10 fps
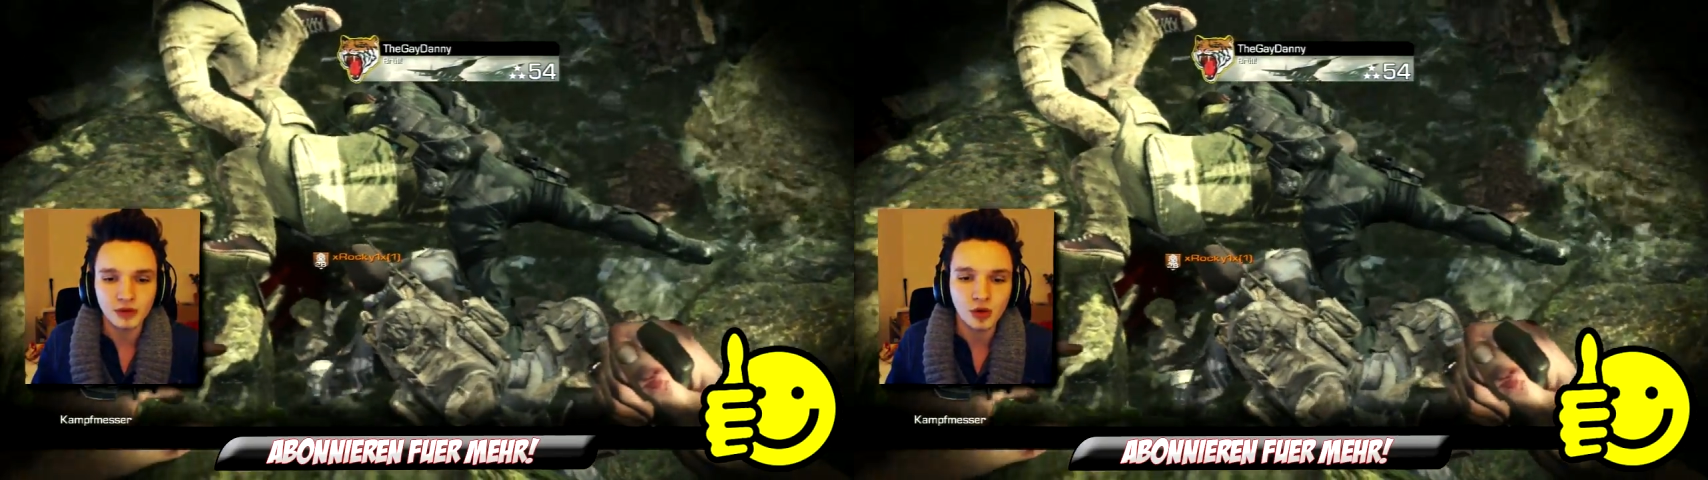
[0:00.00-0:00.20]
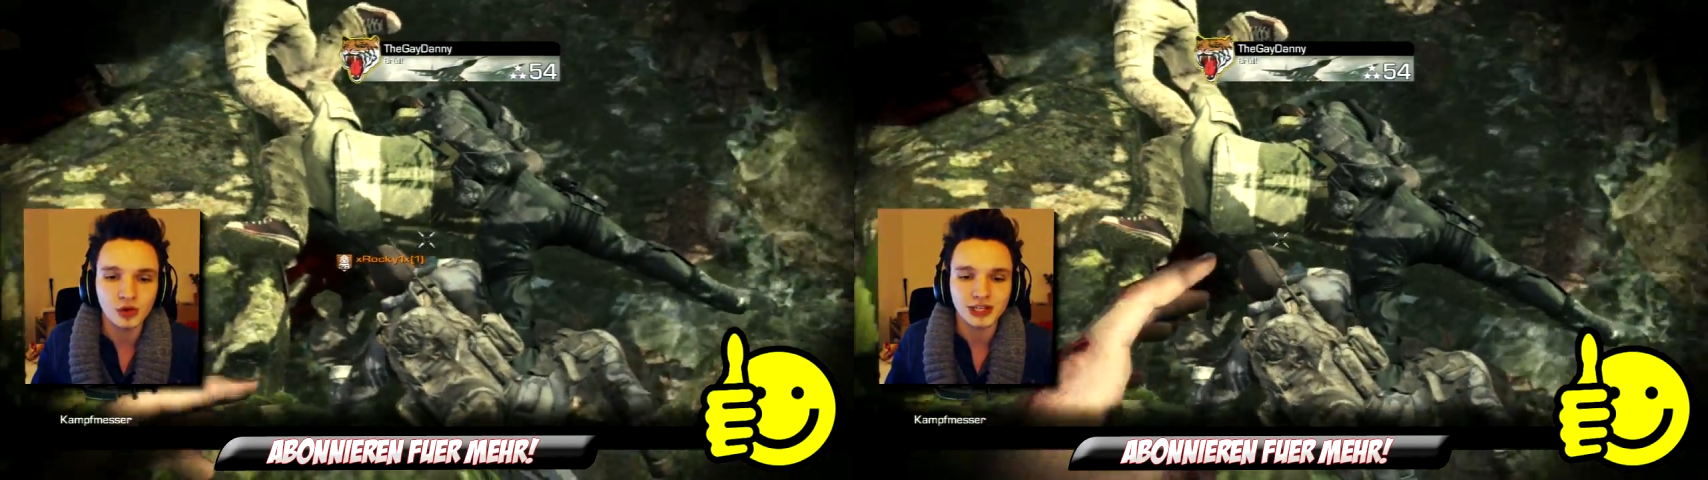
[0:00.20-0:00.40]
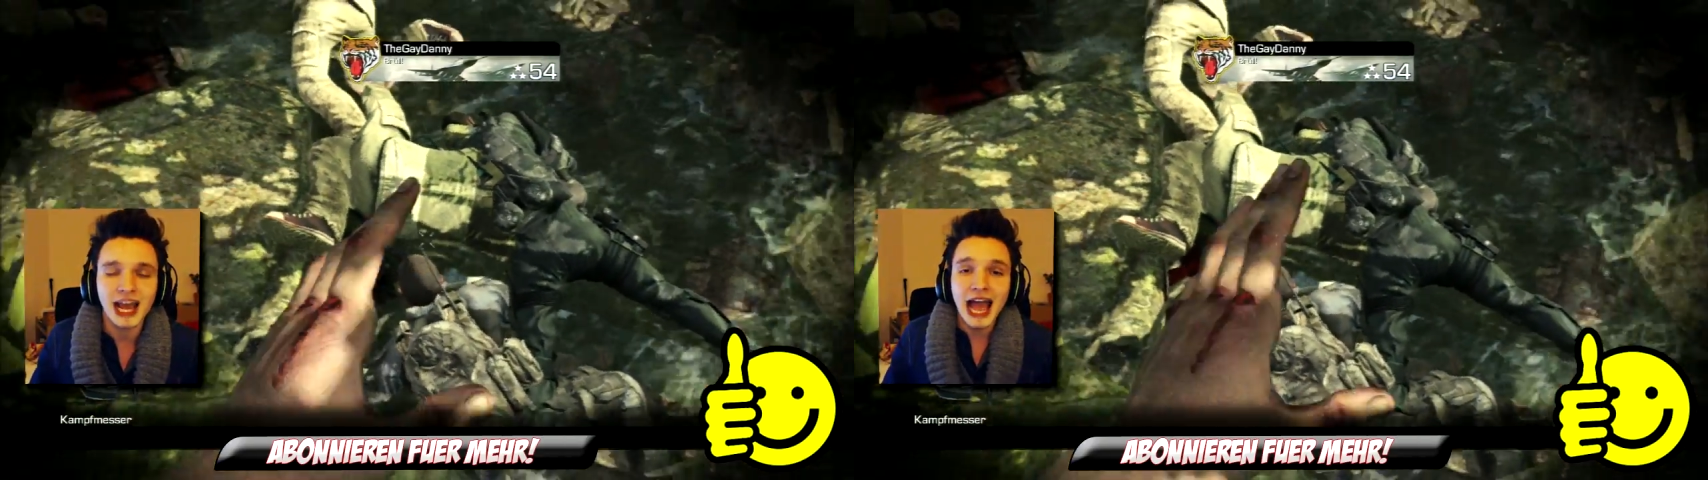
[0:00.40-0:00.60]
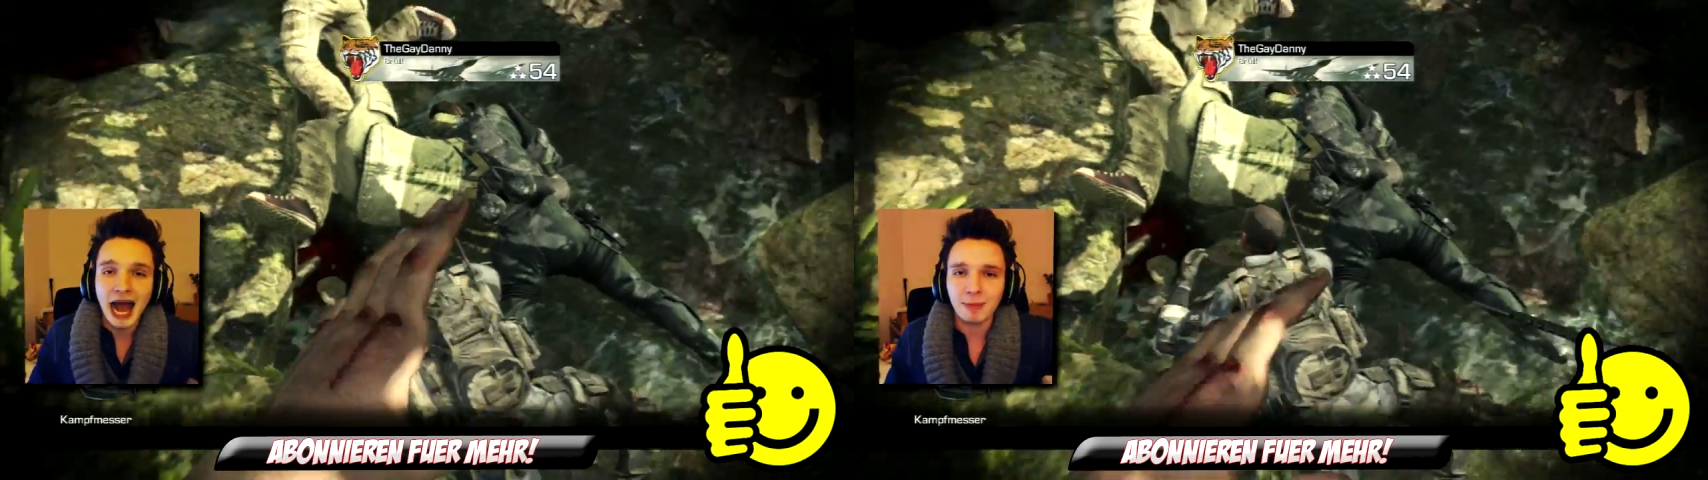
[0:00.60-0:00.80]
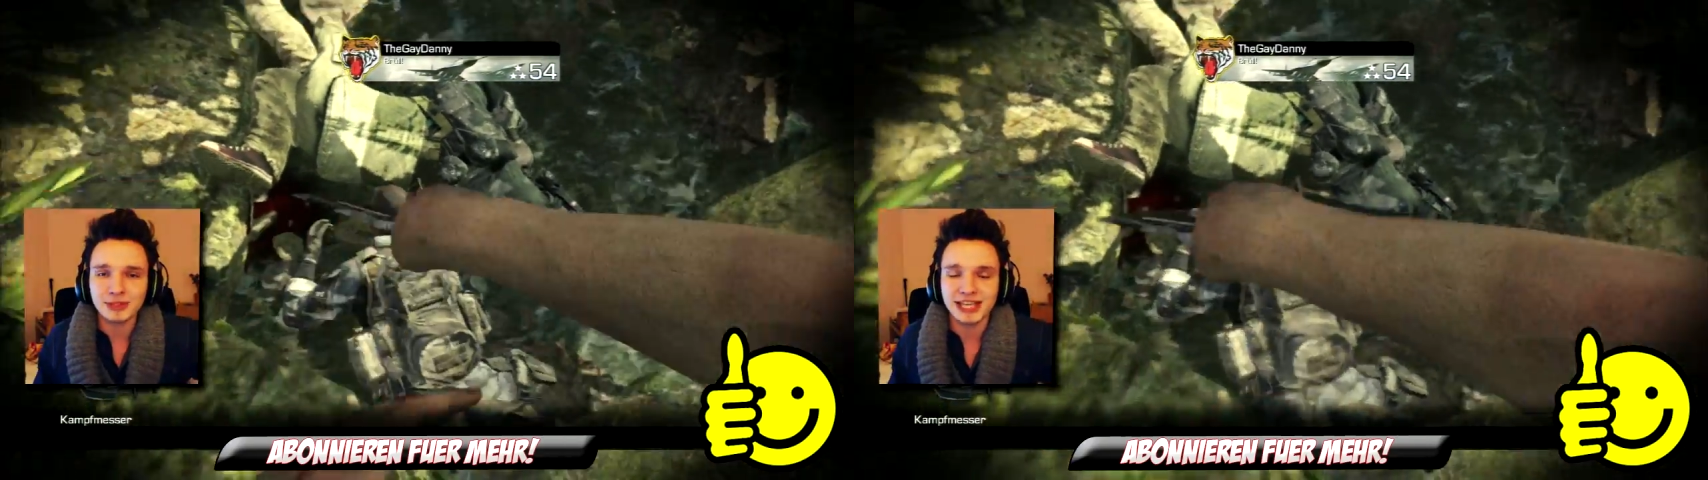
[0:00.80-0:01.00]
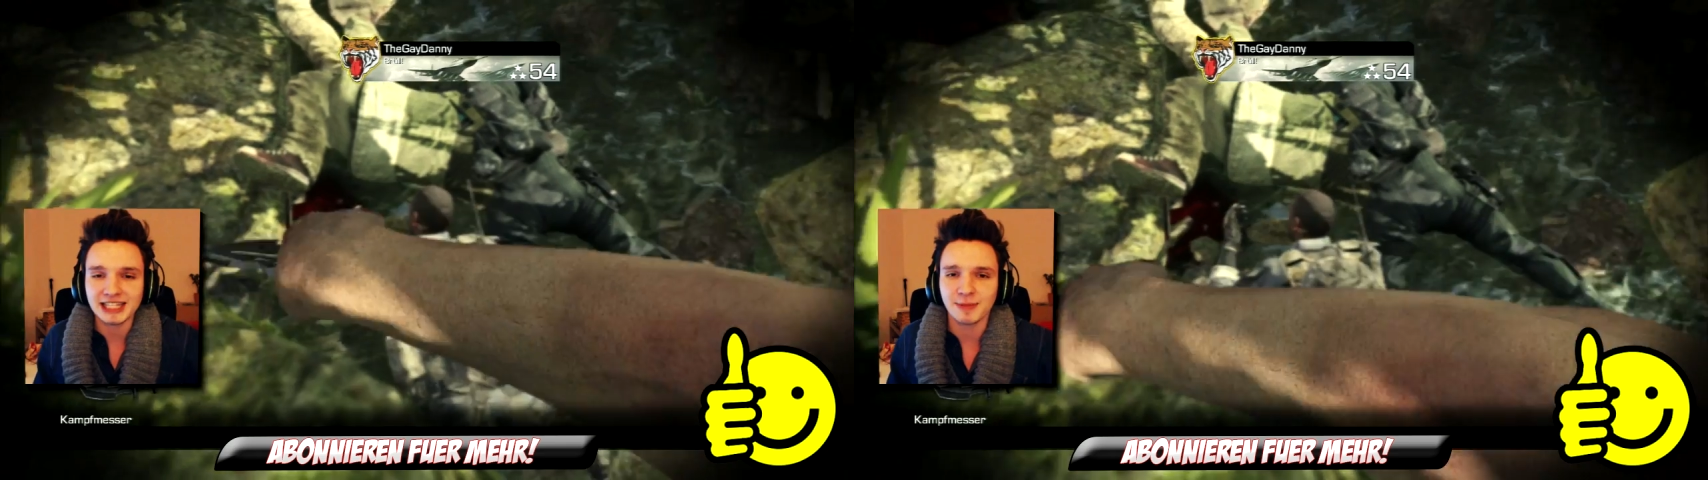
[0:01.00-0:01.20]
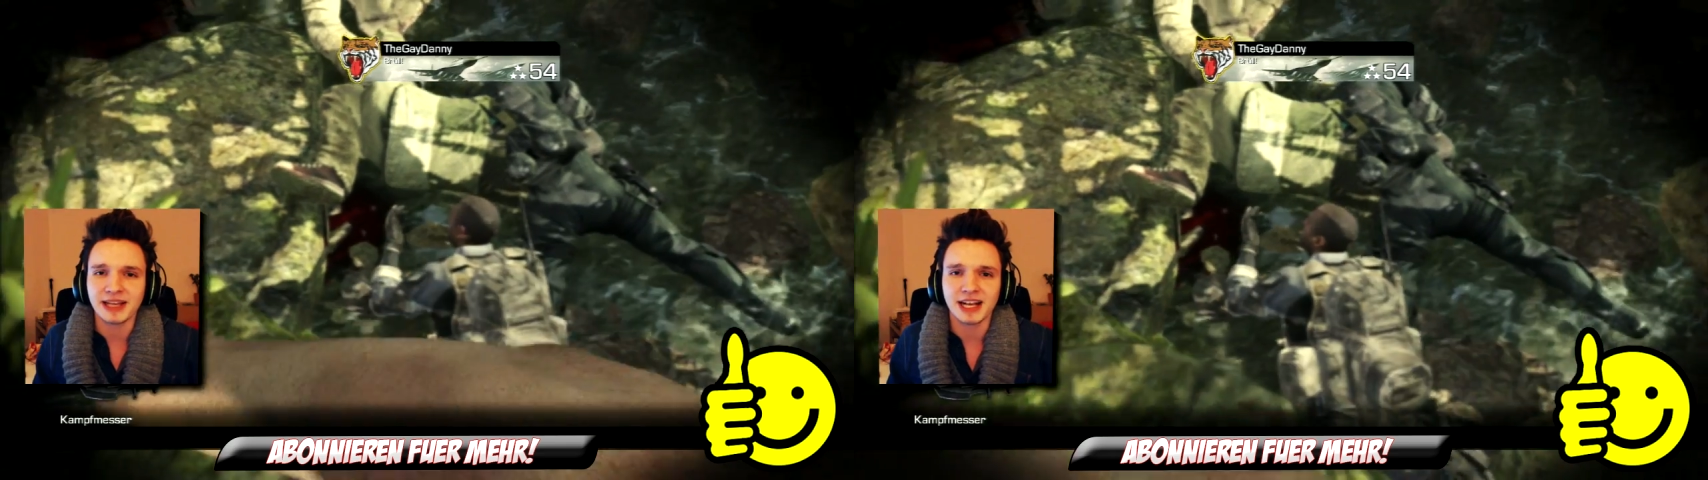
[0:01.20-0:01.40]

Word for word: Und abonniert meinen